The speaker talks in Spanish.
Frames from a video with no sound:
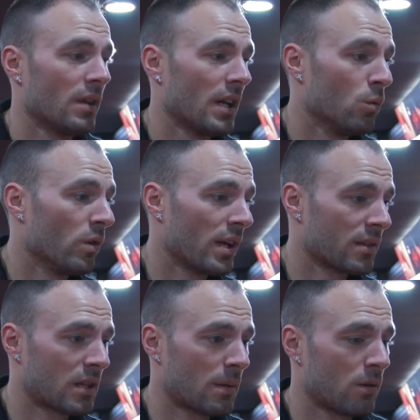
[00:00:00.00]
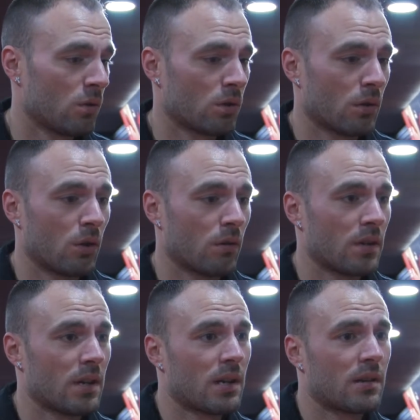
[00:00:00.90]
De lunes a sábado, todos los
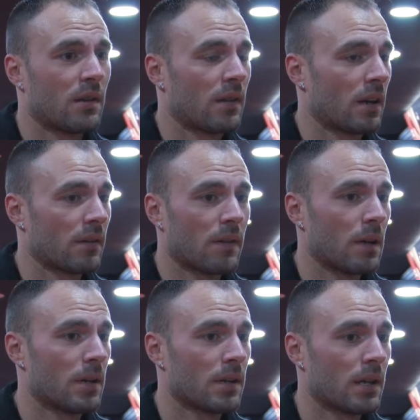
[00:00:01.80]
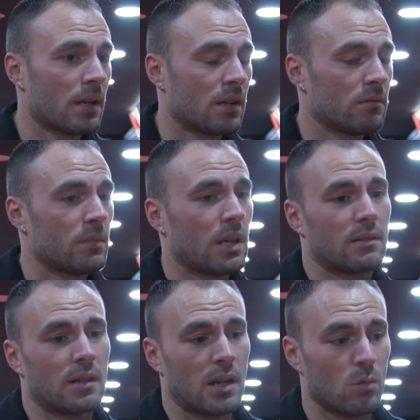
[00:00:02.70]
días, desde las 10 de la mañana
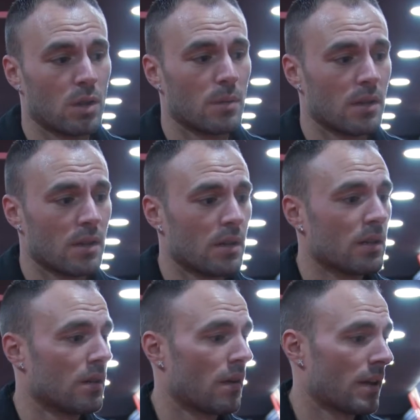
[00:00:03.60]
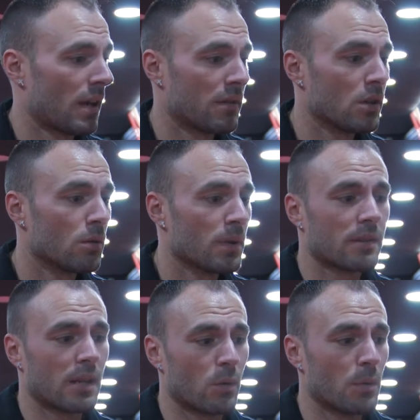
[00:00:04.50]
hasta las 1 y media y desde las 5 y media
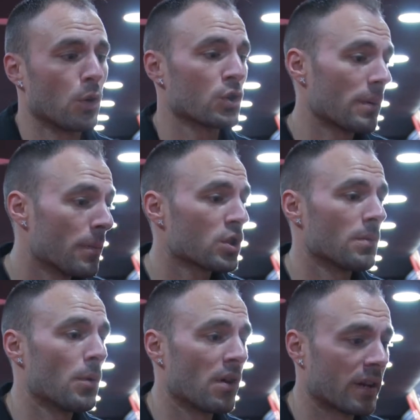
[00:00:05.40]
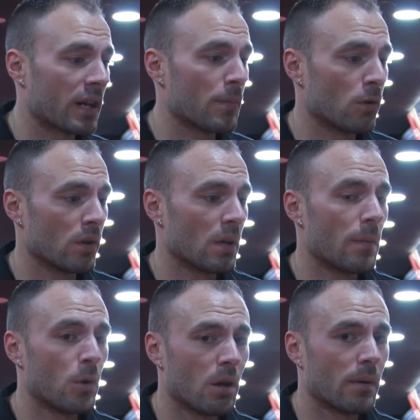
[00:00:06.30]
hasta las 9. No sabemos si vamos a cerrar a mediodía,
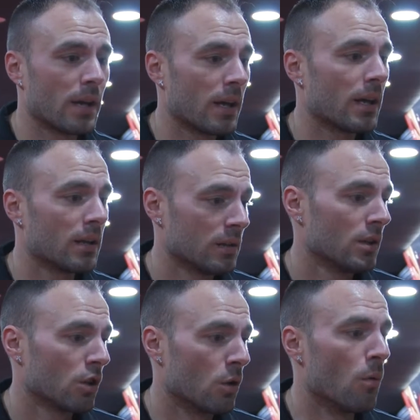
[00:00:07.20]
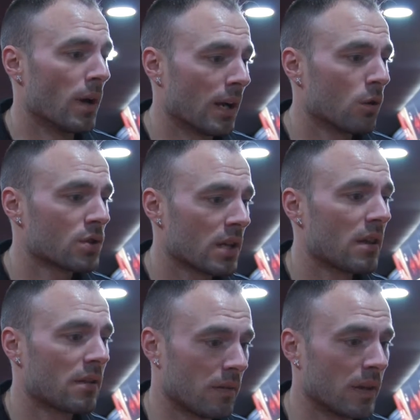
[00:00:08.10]
vamos a ver cómo va la cosa y
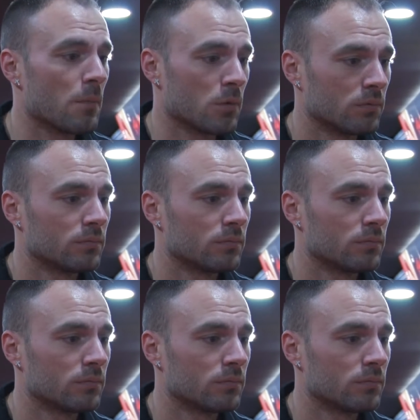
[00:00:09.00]
decidiremos.